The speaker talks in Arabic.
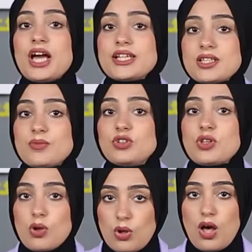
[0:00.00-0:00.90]
حسب
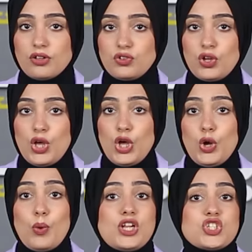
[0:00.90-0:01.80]
التوقعات
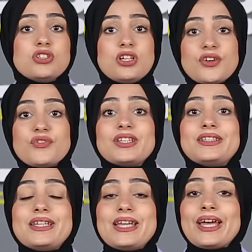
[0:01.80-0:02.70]
وعلشان تعرف
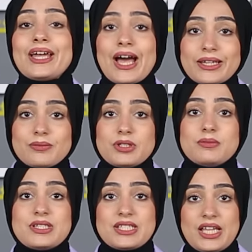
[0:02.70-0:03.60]
قد ايه حجم
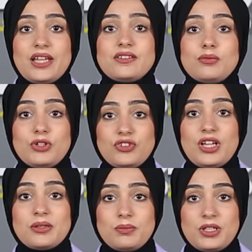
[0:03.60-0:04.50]
مساحة
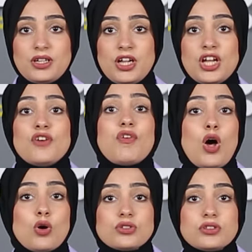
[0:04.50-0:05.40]
المنطقة كبير
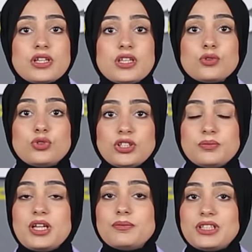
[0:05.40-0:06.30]
فحوض هيرودوت
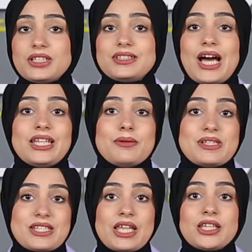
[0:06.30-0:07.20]
بيمتد على
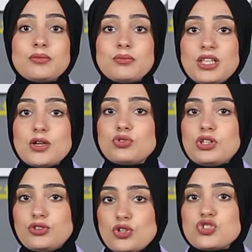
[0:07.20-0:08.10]
مساحة
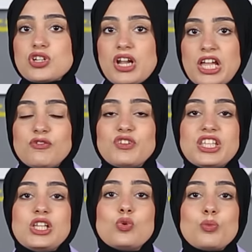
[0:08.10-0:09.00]
113 ألف
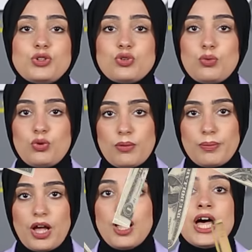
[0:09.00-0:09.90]
كيلو متر مربع